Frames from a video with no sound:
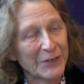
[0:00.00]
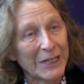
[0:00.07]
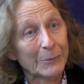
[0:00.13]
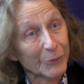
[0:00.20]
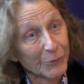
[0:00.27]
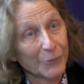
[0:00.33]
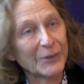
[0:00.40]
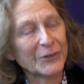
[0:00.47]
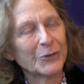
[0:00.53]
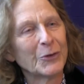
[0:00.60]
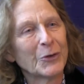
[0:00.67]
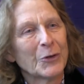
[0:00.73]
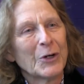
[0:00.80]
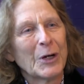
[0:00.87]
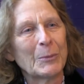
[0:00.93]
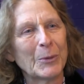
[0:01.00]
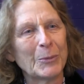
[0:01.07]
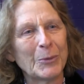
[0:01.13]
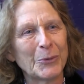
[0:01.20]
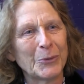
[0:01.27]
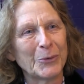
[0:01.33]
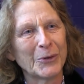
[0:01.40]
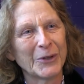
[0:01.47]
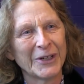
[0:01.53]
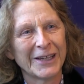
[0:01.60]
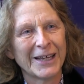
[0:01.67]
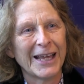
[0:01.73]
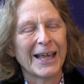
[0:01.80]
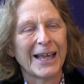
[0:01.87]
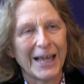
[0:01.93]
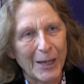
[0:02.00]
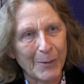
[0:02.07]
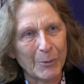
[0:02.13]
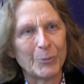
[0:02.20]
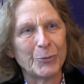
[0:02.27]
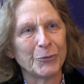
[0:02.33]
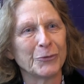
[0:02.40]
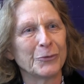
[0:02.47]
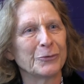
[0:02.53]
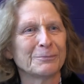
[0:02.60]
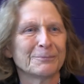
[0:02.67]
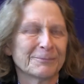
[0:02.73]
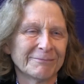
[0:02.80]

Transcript: finalement de façon encore un peu plus, euh,